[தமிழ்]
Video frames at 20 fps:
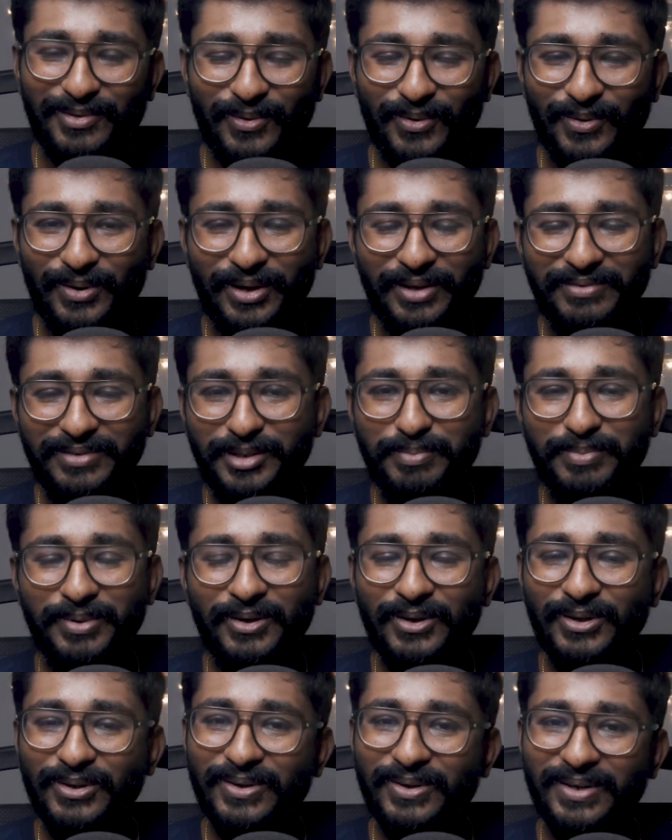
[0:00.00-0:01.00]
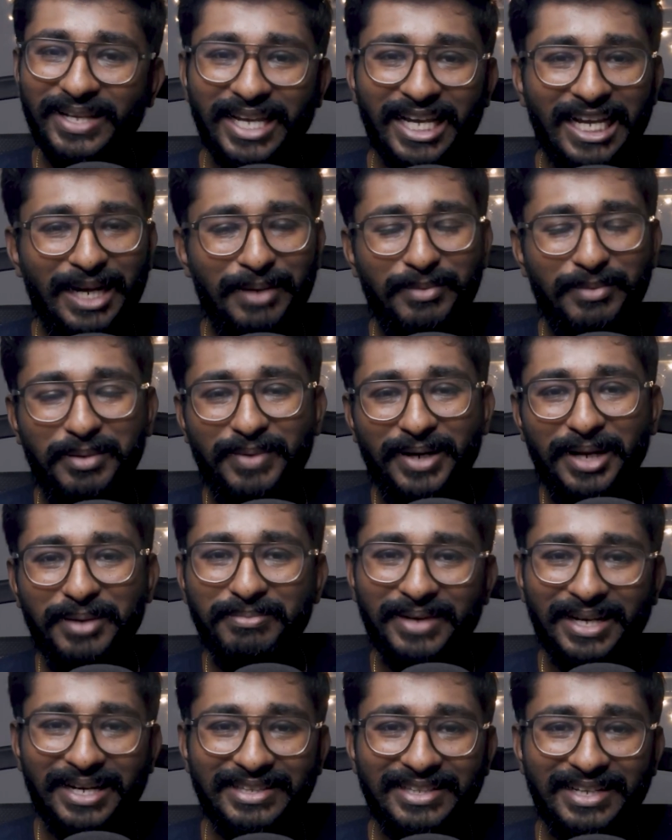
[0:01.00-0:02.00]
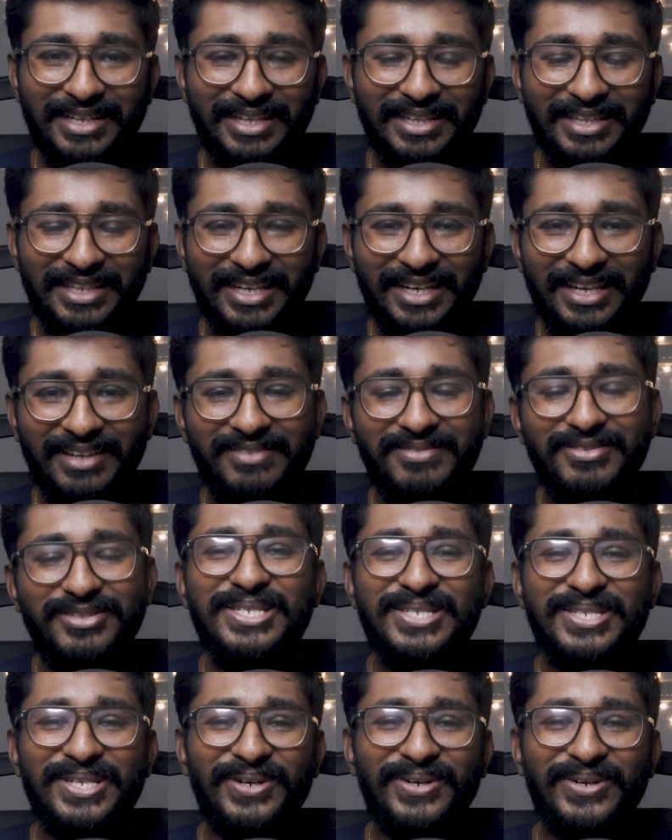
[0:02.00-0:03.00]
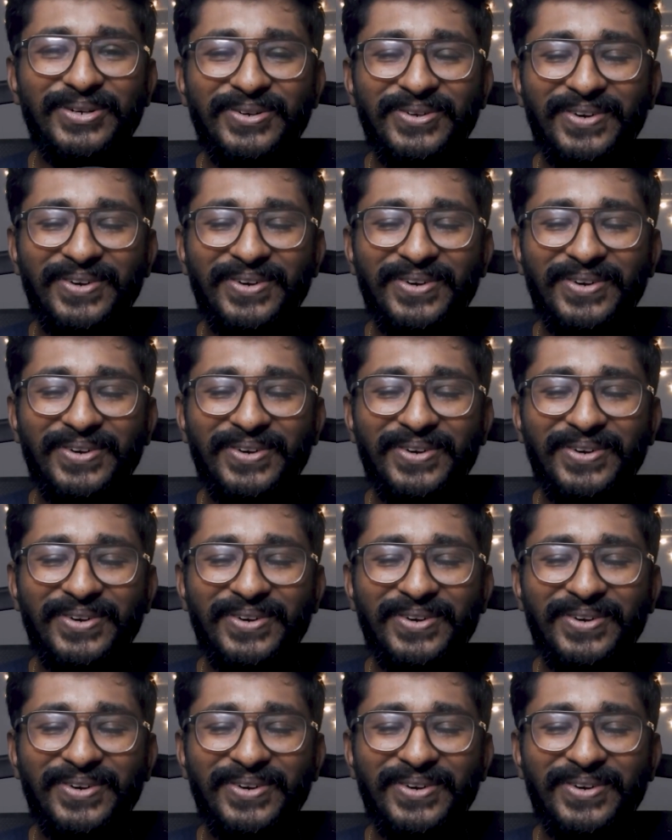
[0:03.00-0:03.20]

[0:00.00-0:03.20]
உங்களுடைய விருப்பங்களையும் நீங்கள் கமெண்ட் பண்ண மறந்துடாதீங்க ஸோ